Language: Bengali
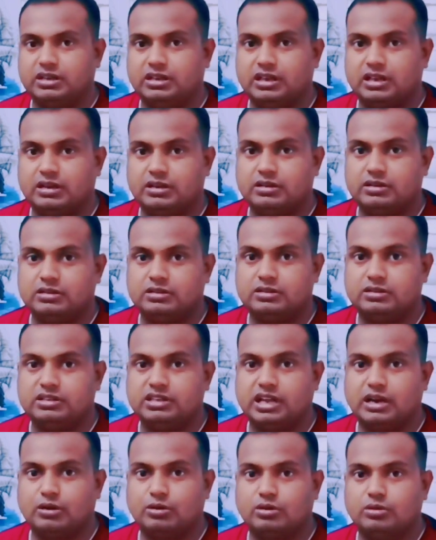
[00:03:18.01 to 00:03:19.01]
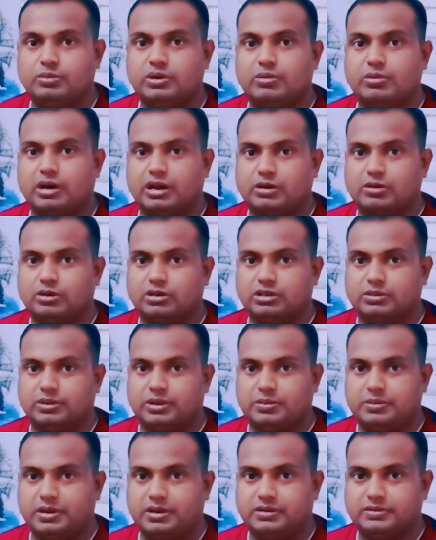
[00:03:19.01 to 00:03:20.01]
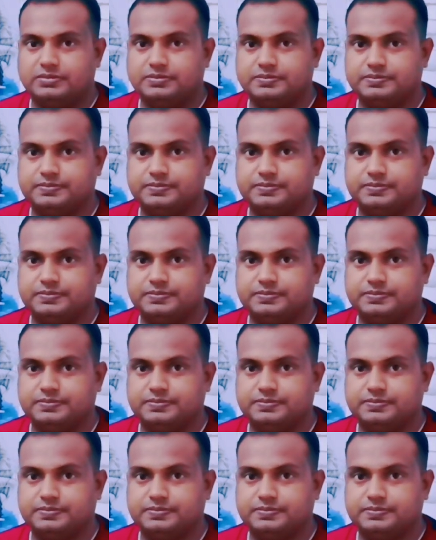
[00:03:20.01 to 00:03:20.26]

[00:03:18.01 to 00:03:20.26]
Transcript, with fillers: রিয়াল রিয়ালগুলো ব্যবহার করতে পারবেন